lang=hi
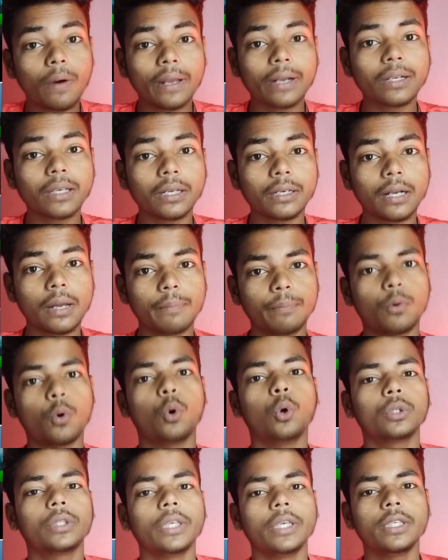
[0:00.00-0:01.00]
वायरल करना
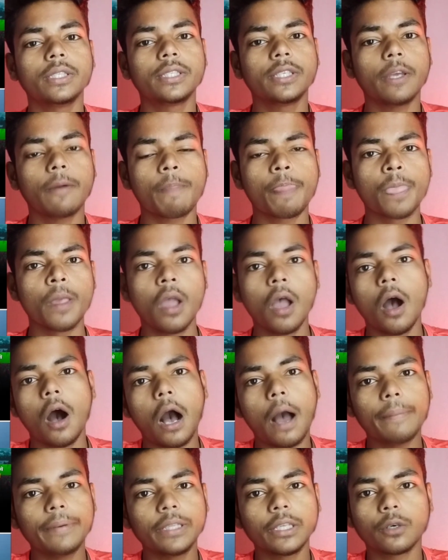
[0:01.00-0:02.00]
बहुत ईजी है
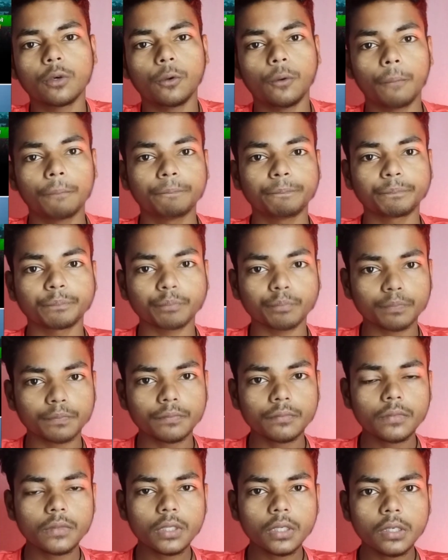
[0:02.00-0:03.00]
अभी देखो
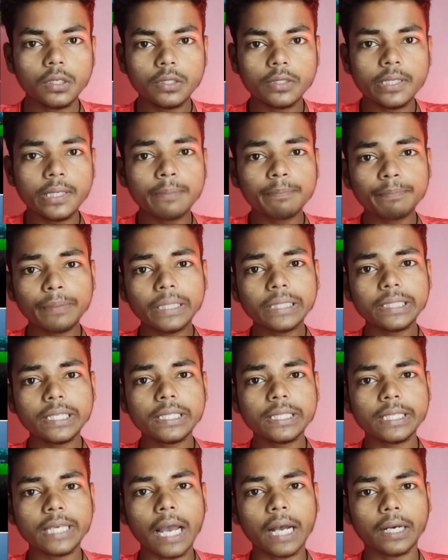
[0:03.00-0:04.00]
सिंपल
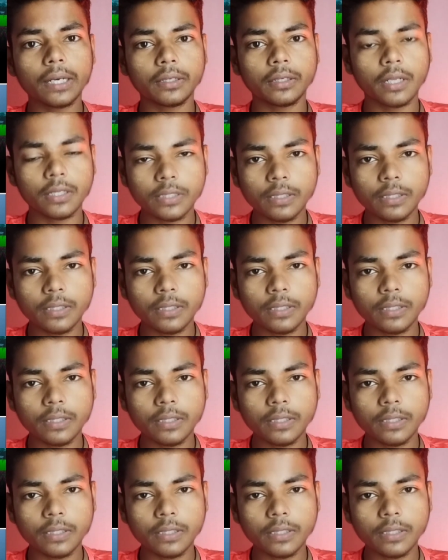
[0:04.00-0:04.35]
चीज क्या करना